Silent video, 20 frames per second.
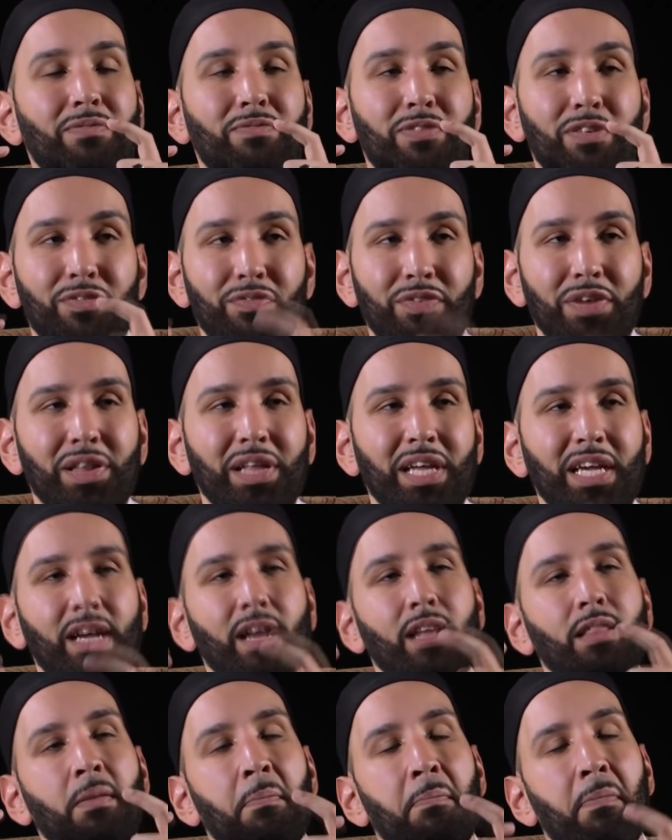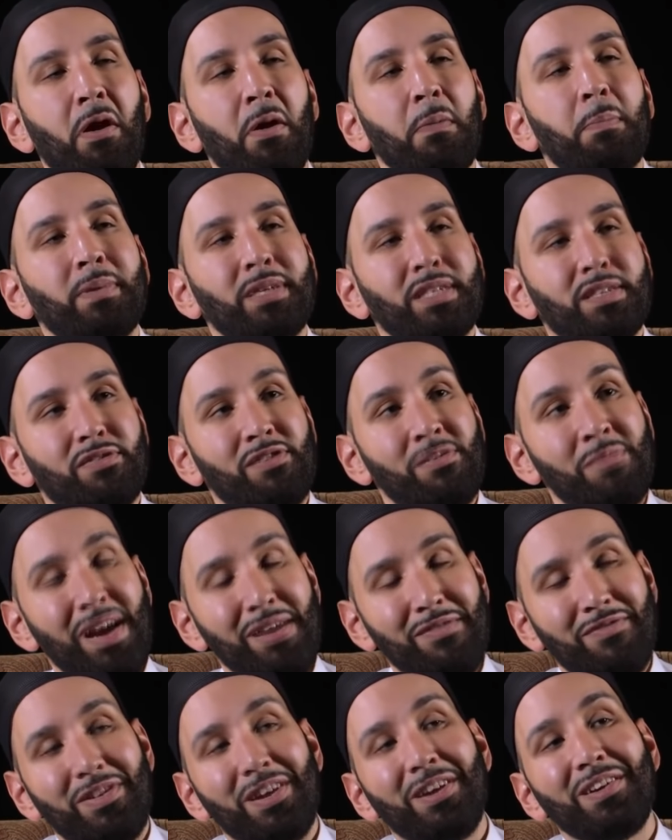Оправдываете ли вы саму цель
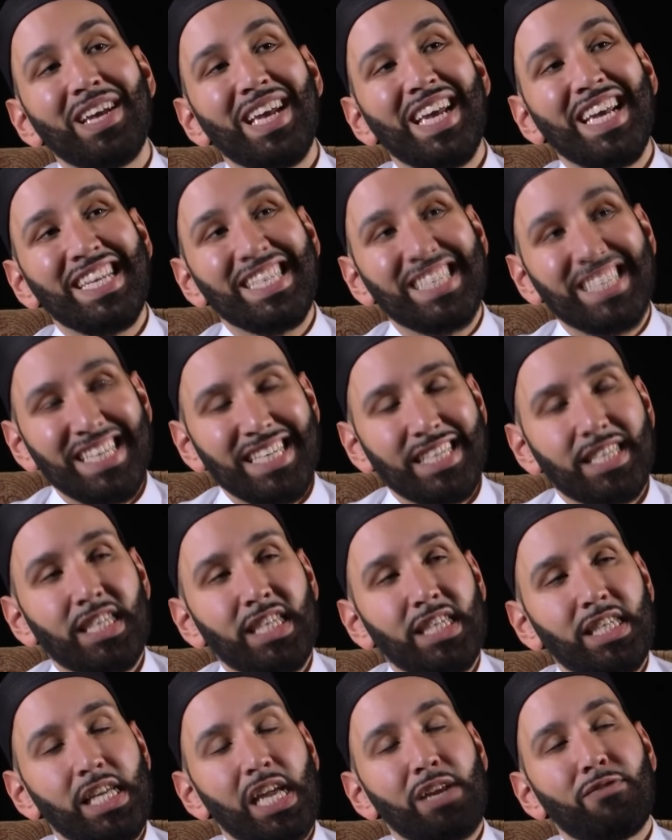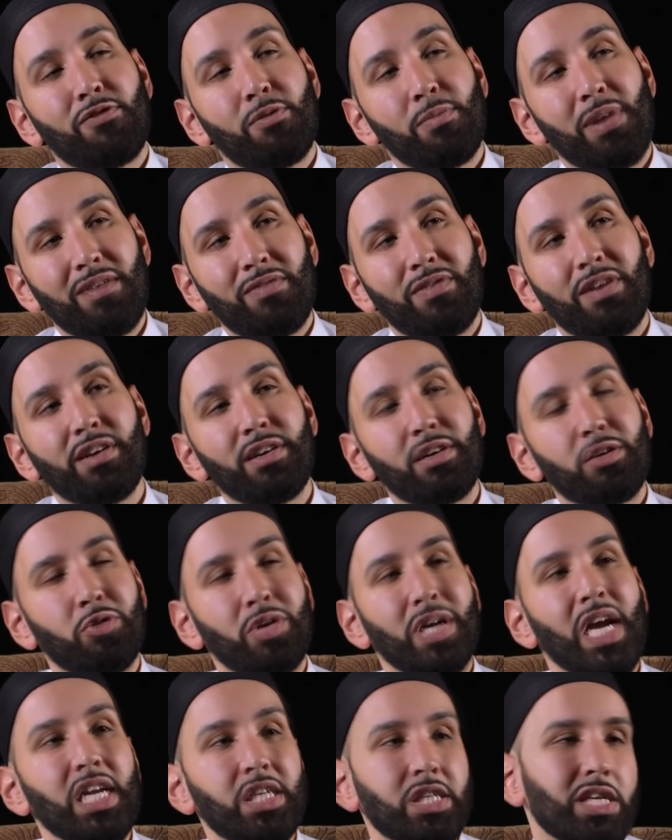вашего существования, своего
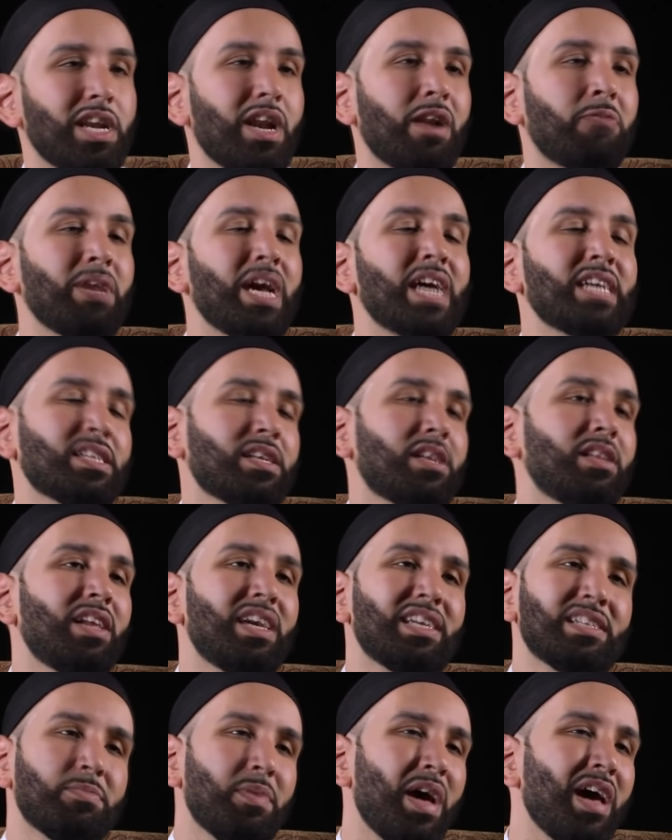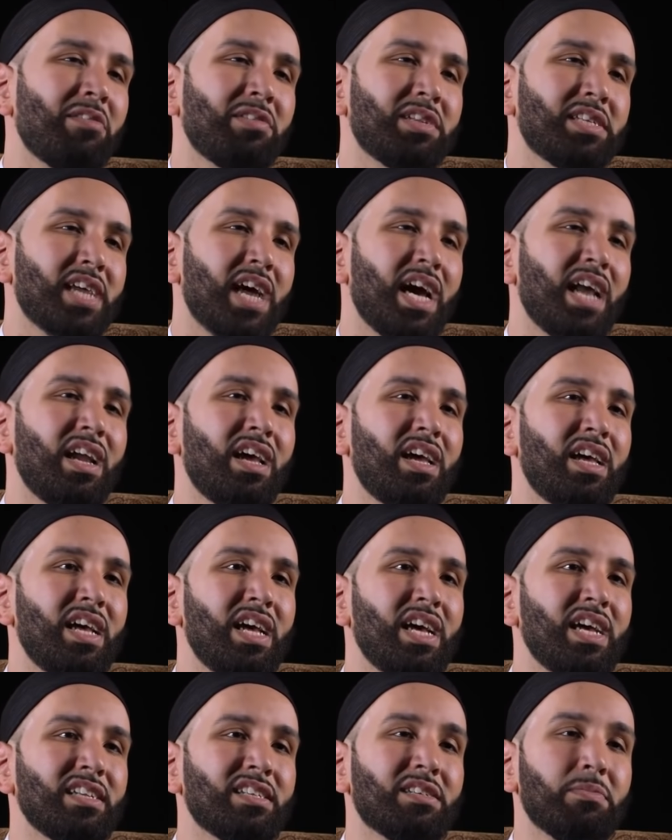сотворения? Мы просим Аллаха, Свят Он Велик,
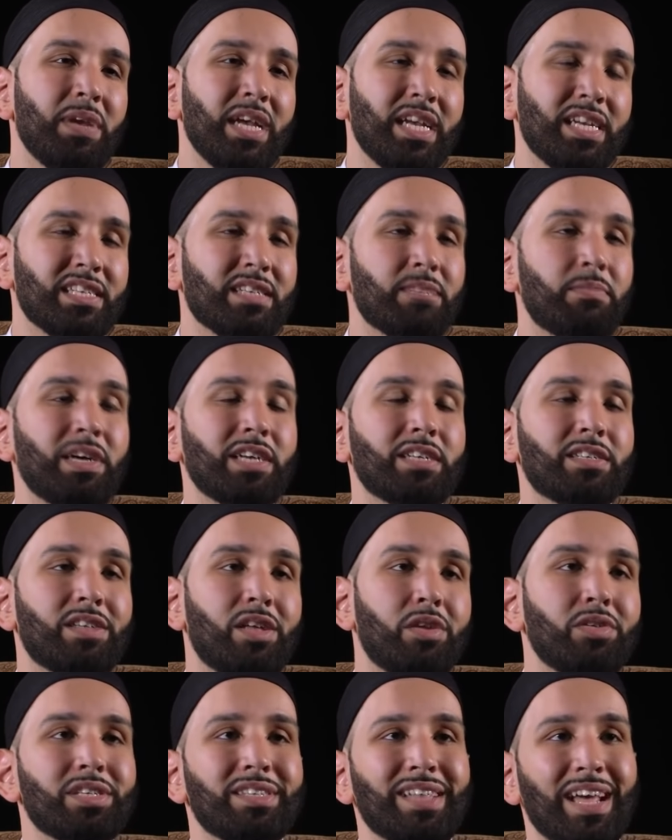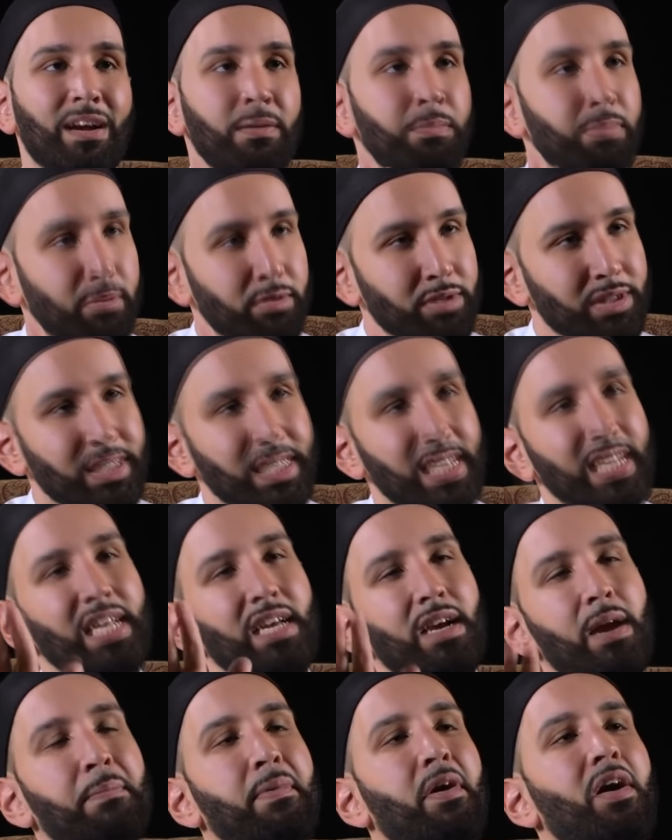сделать нас из числа тех, кто следует
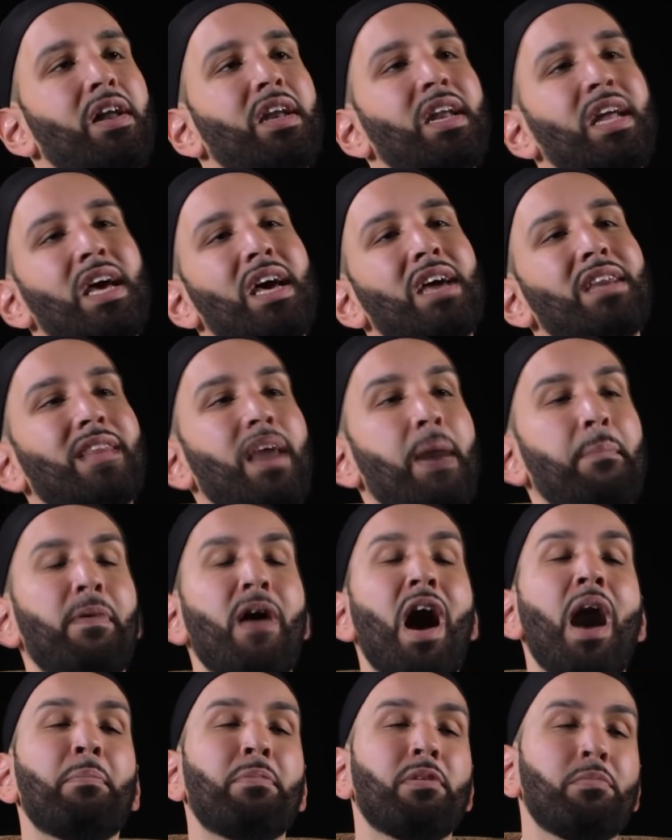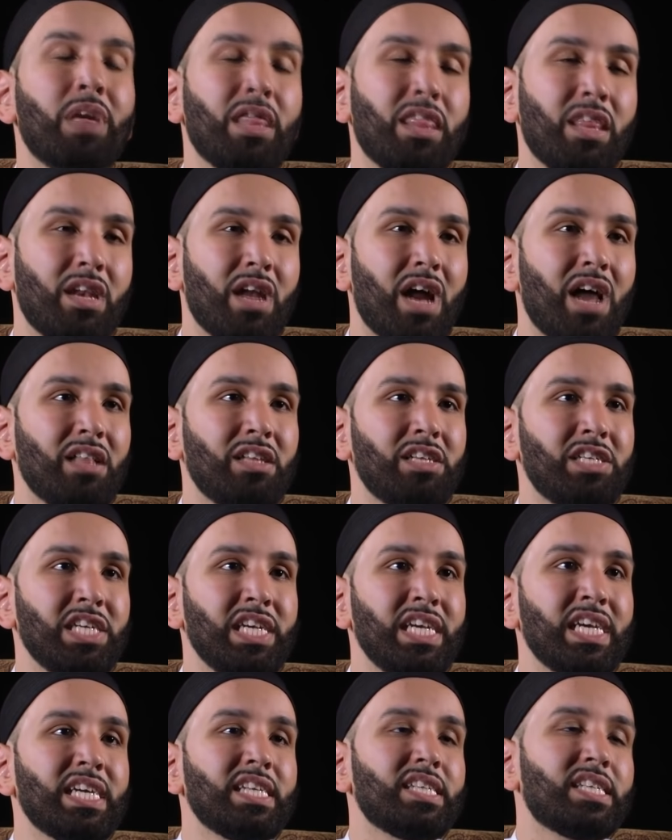правильному пути, стремится к Его
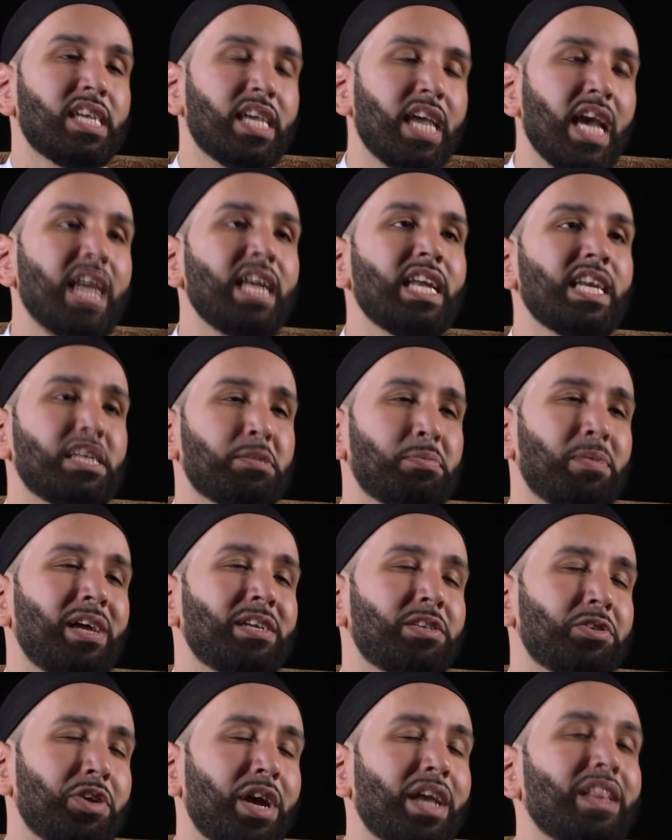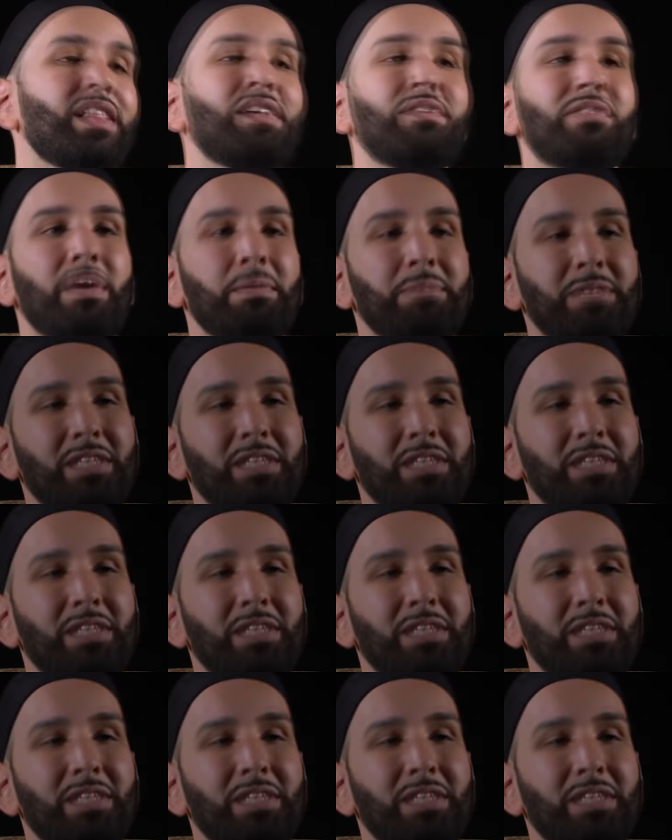довольству и живет согласно своей